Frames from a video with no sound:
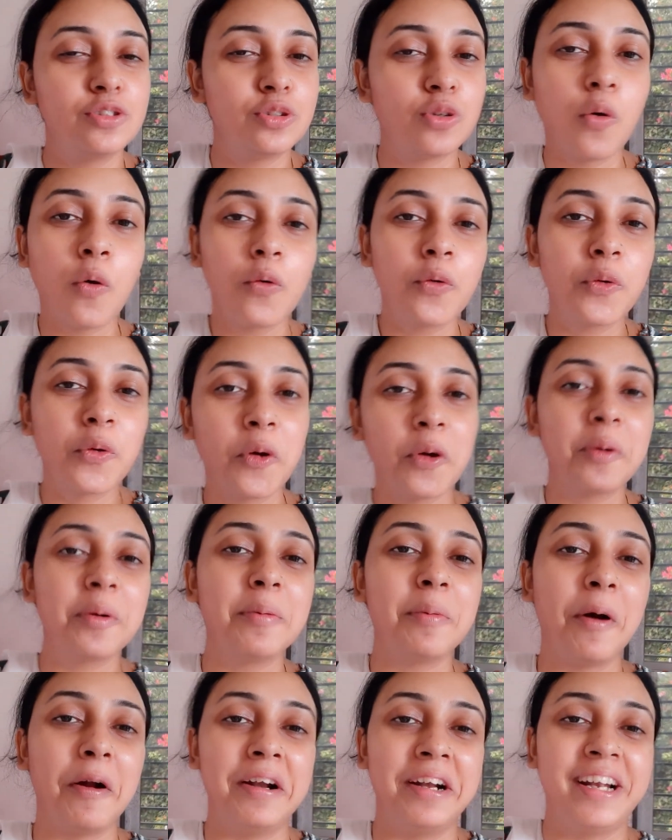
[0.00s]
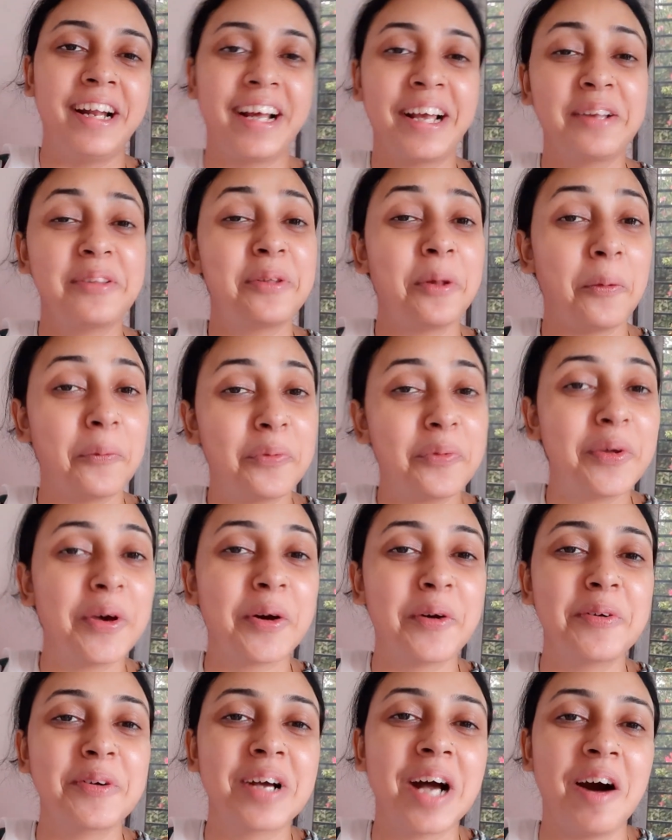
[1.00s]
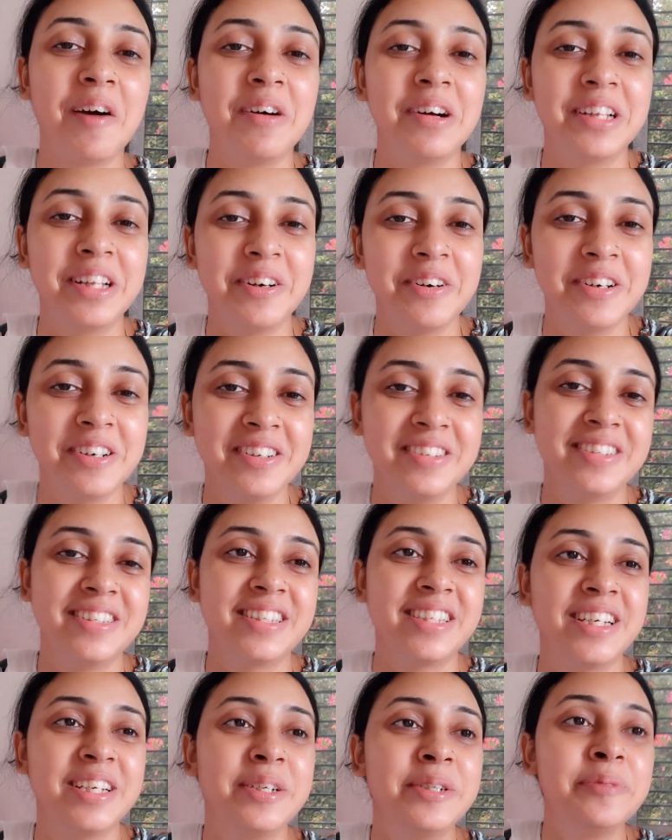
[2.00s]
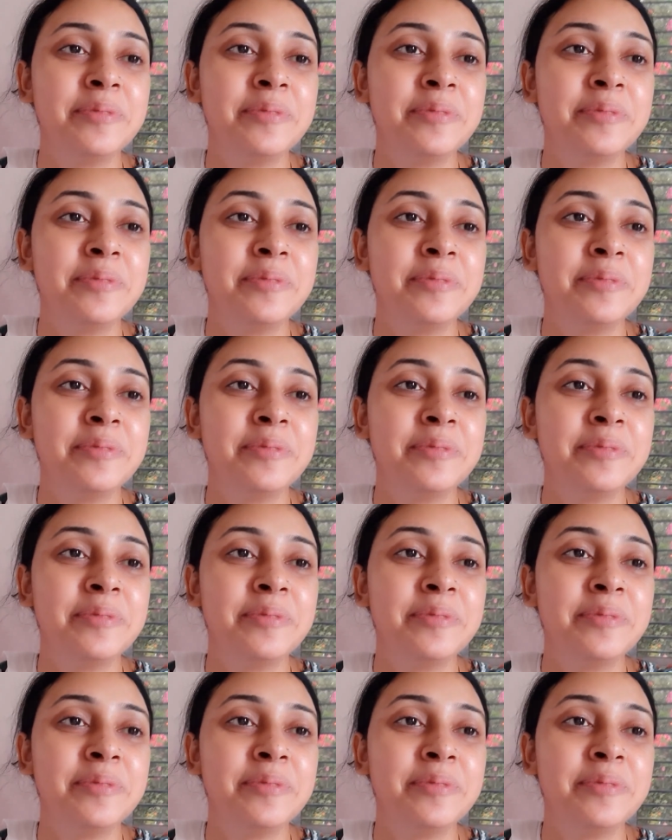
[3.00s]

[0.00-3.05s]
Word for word: টোন করবো বডিটাকে তত এখন খাওয়া দাওয়া হচ্ছে